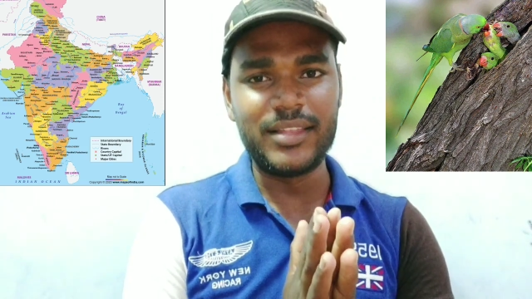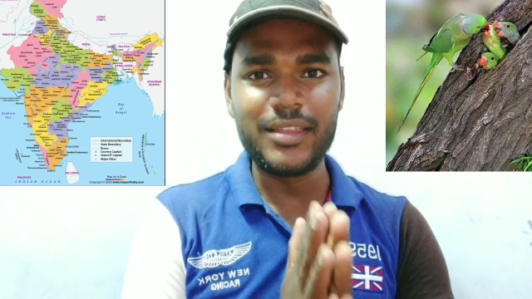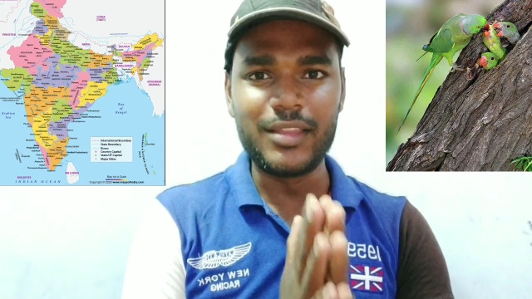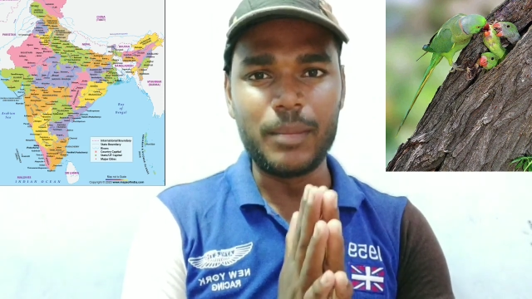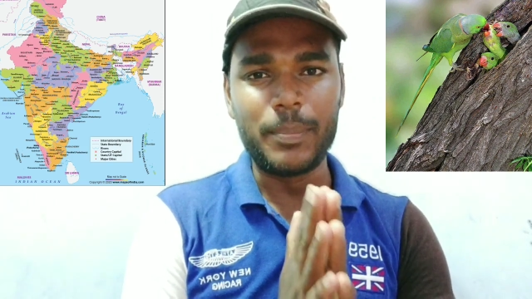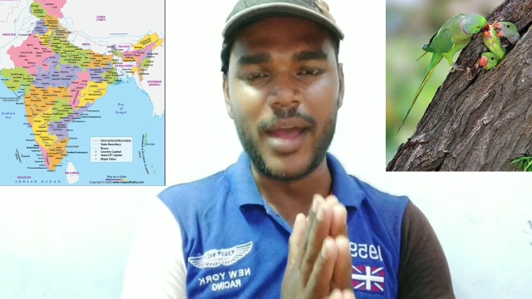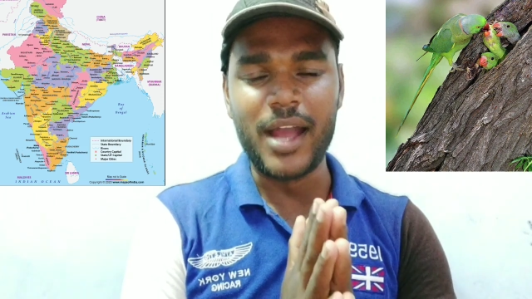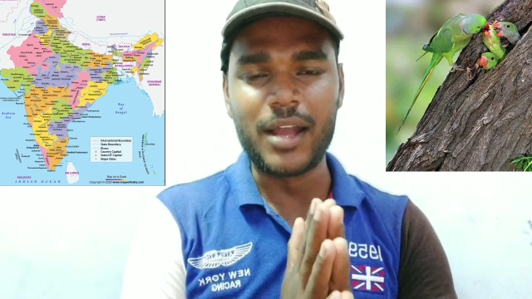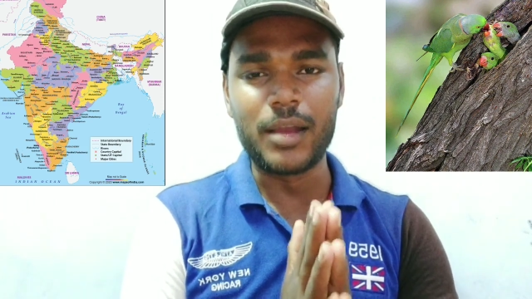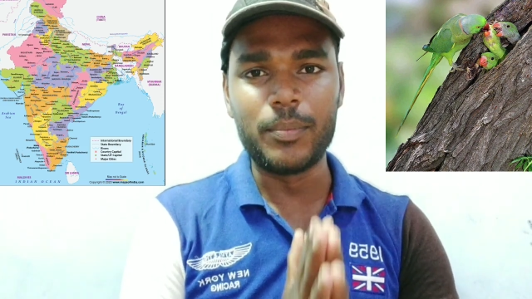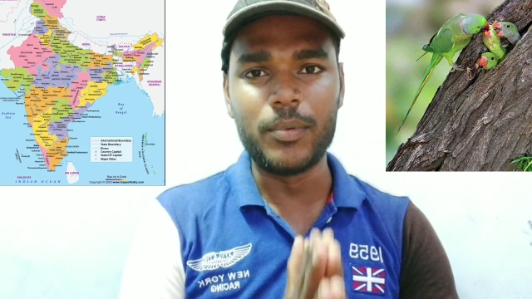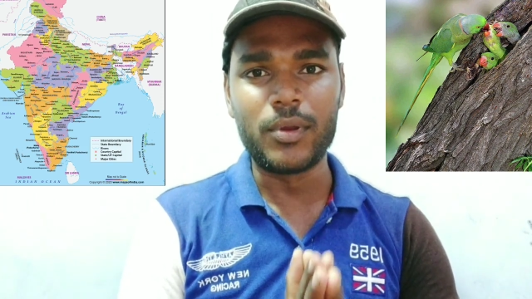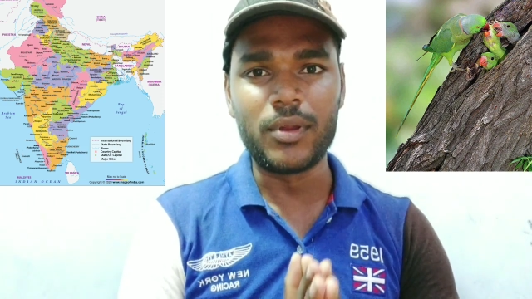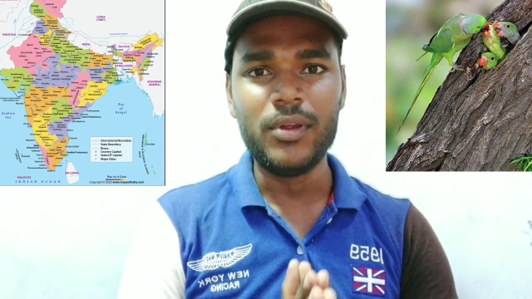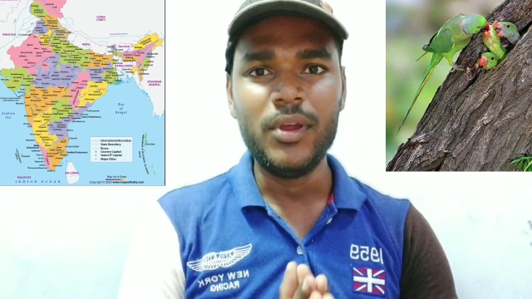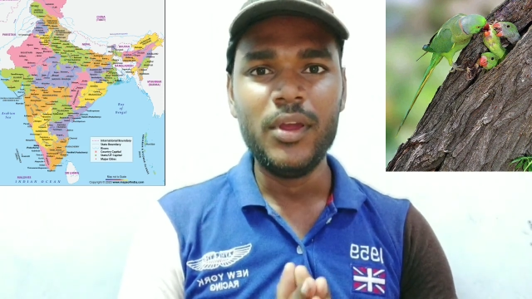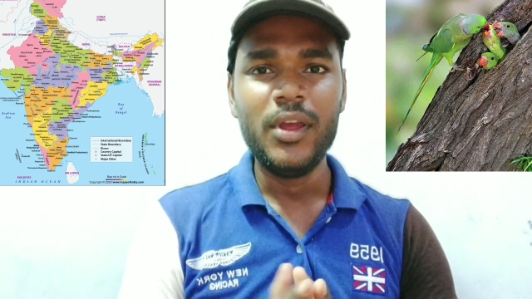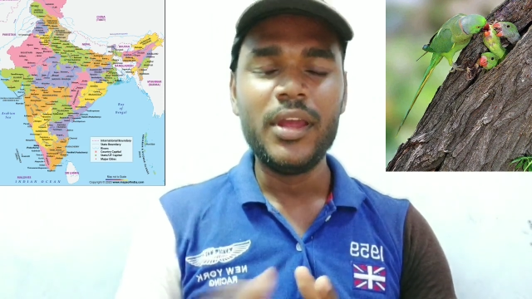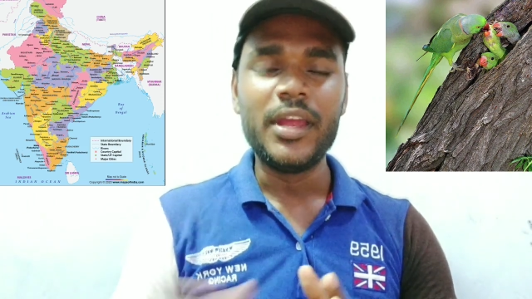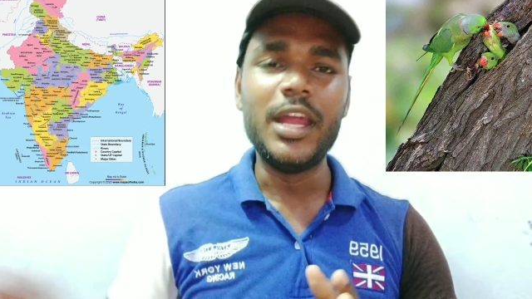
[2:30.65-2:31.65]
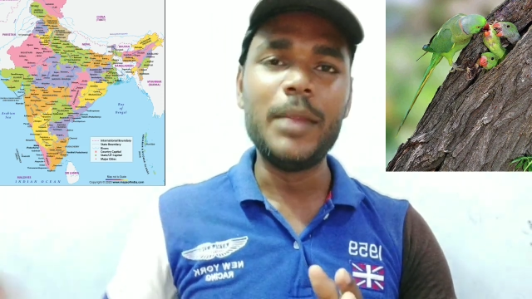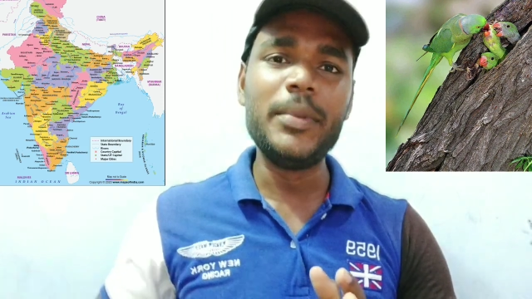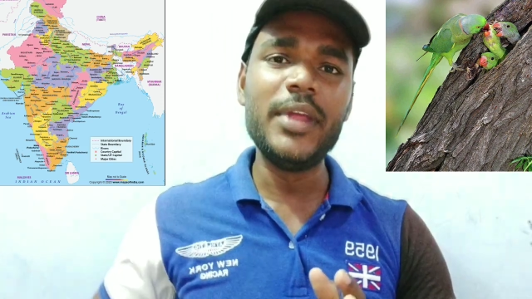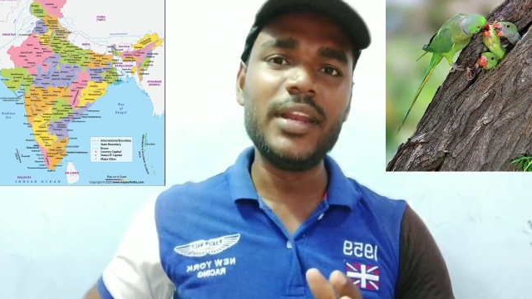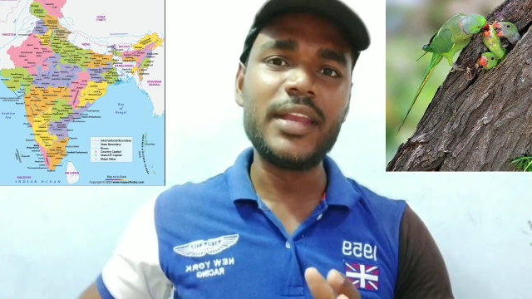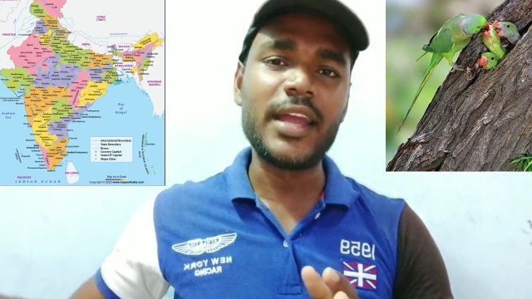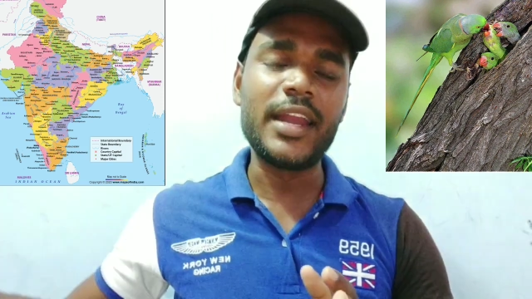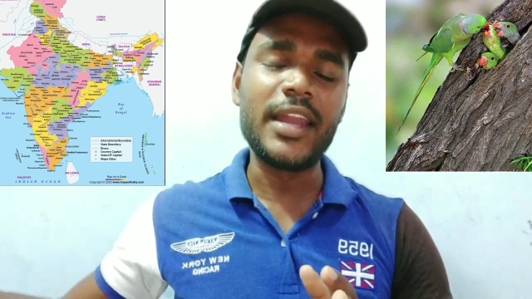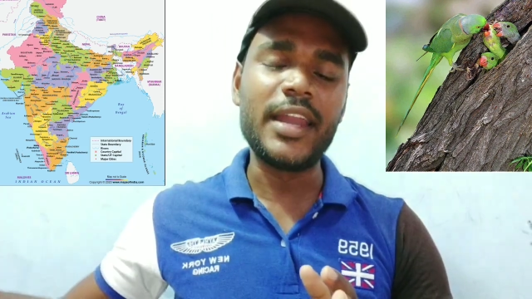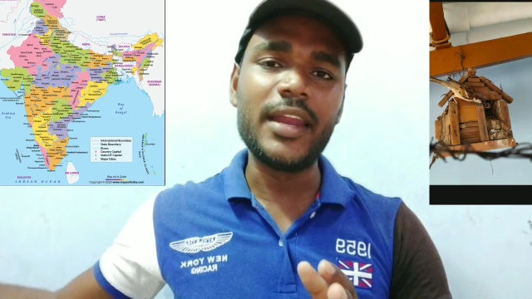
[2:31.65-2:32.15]
தான் இதில் பார்க்க போகிறோம்
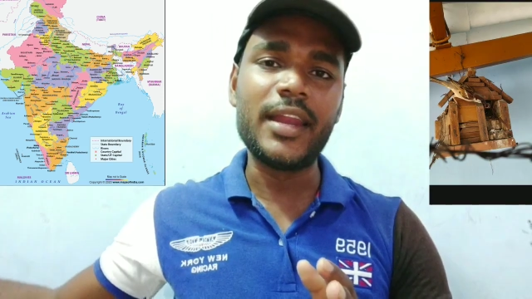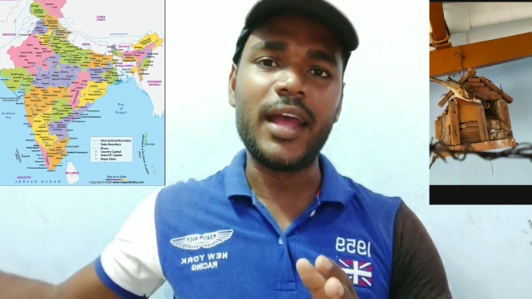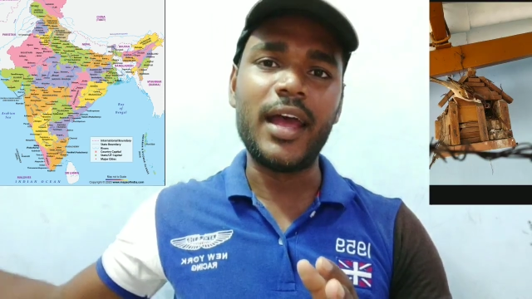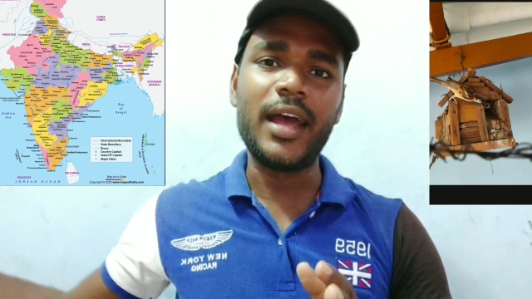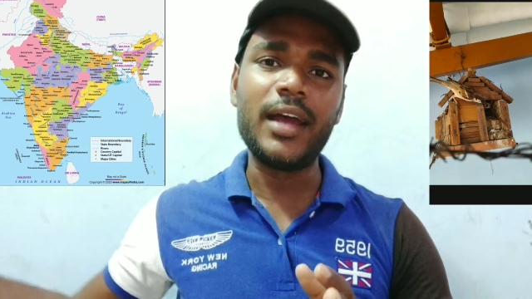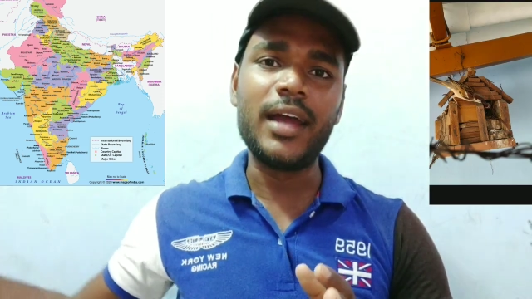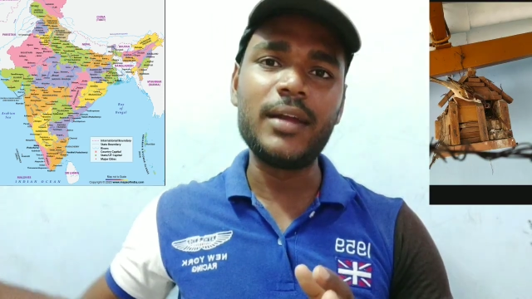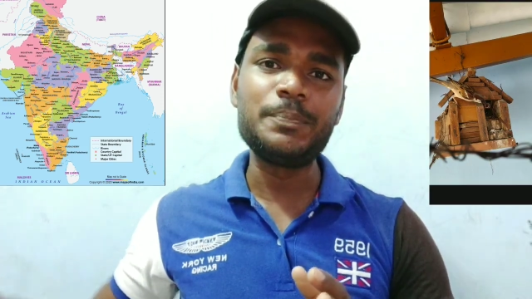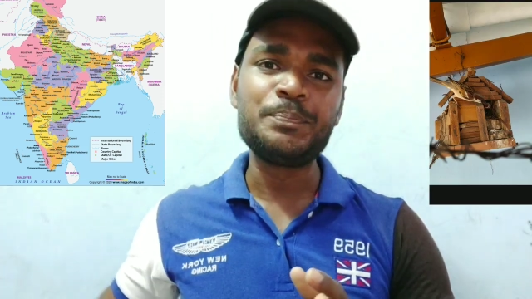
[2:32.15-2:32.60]
எப்படின்னு கேட்டிங்கன்னா